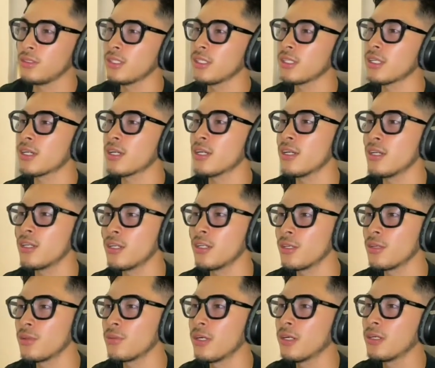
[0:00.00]
の世
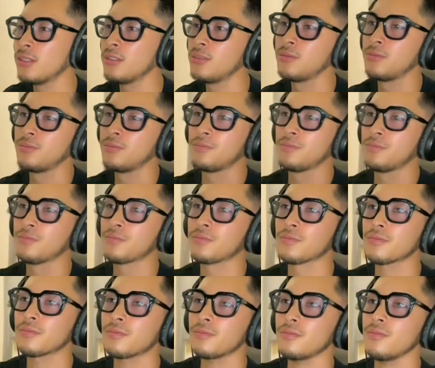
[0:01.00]
界には
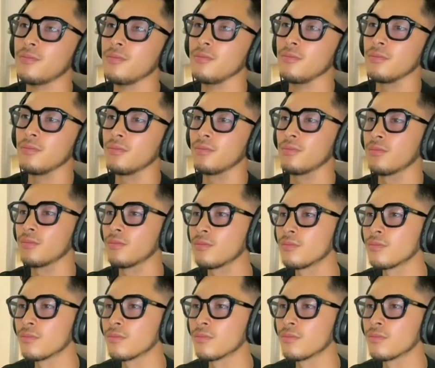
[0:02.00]
先生がない